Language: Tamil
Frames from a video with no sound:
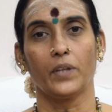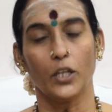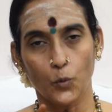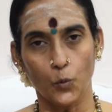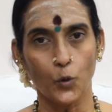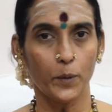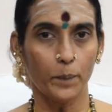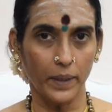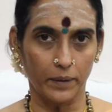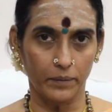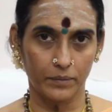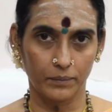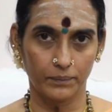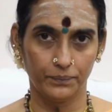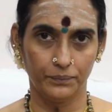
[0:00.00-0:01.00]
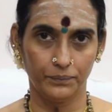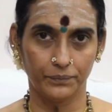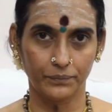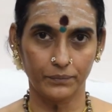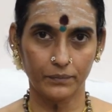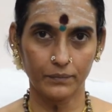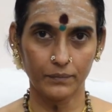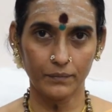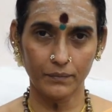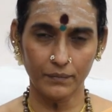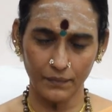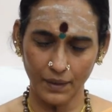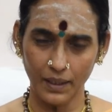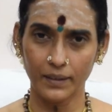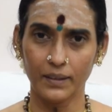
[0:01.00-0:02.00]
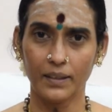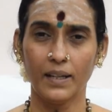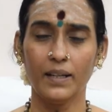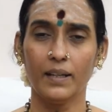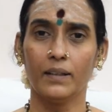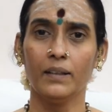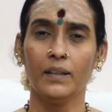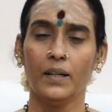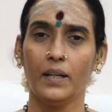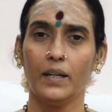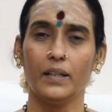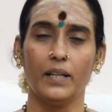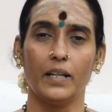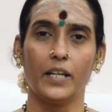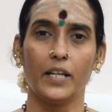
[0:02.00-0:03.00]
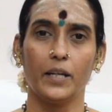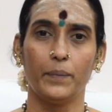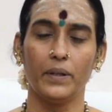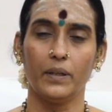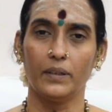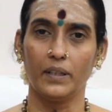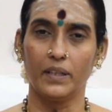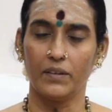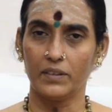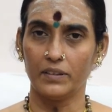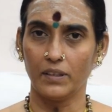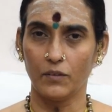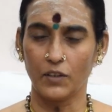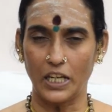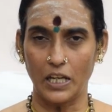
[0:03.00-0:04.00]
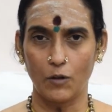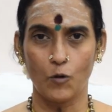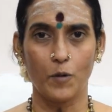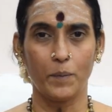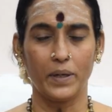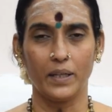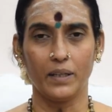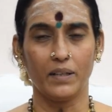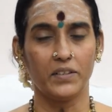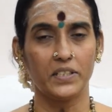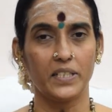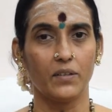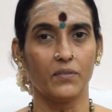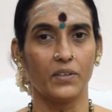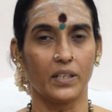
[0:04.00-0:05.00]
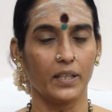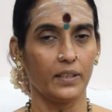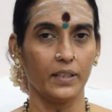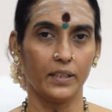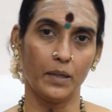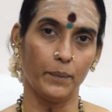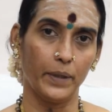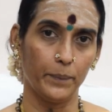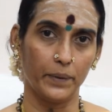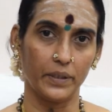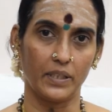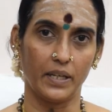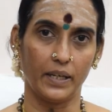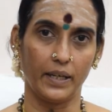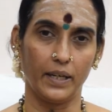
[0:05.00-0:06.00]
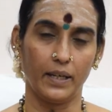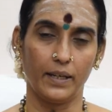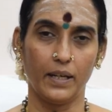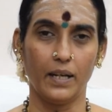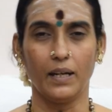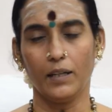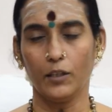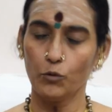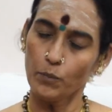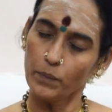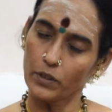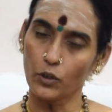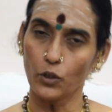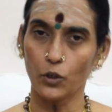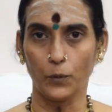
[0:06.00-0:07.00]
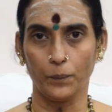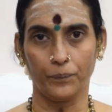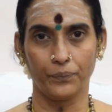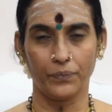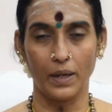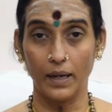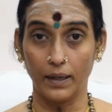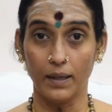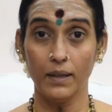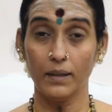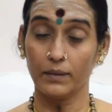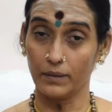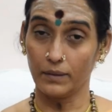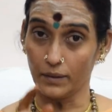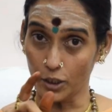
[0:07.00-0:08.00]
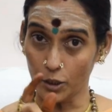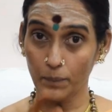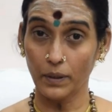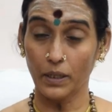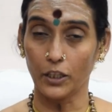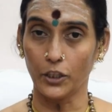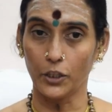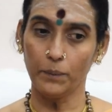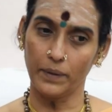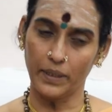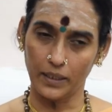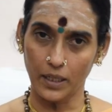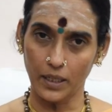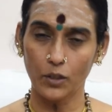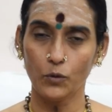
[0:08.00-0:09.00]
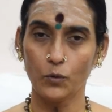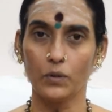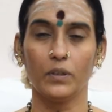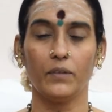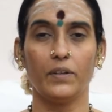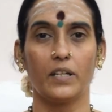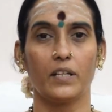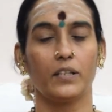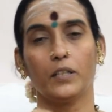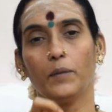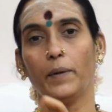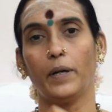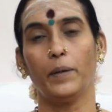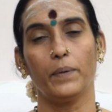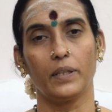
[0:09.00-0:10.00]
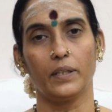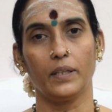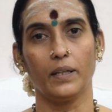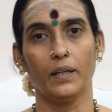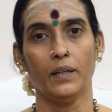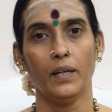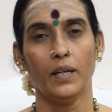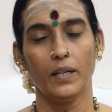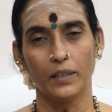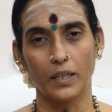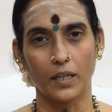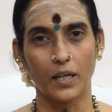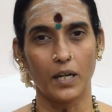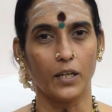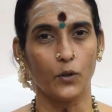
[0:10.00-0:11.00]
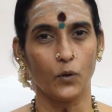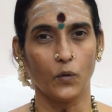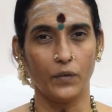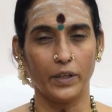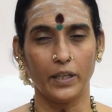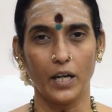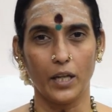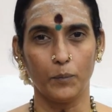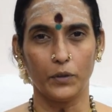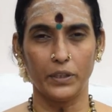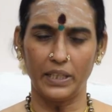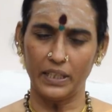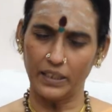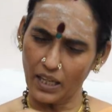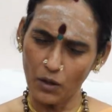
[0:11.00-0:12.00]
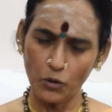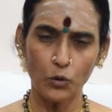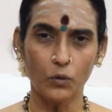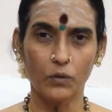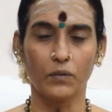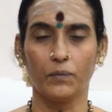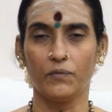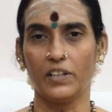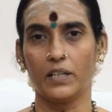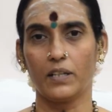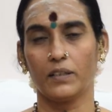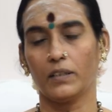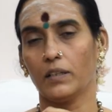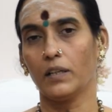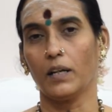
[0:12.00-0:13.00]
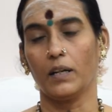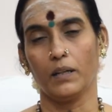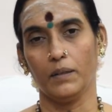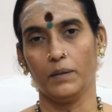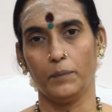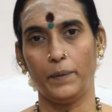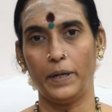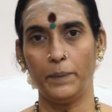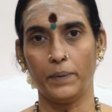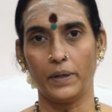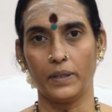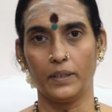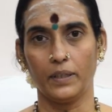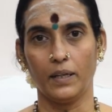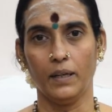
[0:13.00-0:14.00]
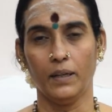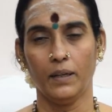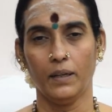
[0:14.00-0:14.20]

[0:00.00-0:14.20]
இது உண்மை அதனால் நிறைய பேர் இந்த எவர் சில்வர் அருவாமனை எவர் சில்வர் கத்தி தான் பயன்படுத்துகிறீங்க இல்லையா அதுவும் இருக்கட்டும் ஆனால் இரும்பு கத்தியும் ஏதாவது ஒன்று வெட்டுறதுக்கு பயன்படுத்துங்க தக்காளியோ வெங்காயமோ ஏதாவது ஒன்று வெட்டுறதுக்கு க பயன்படுத்துங்க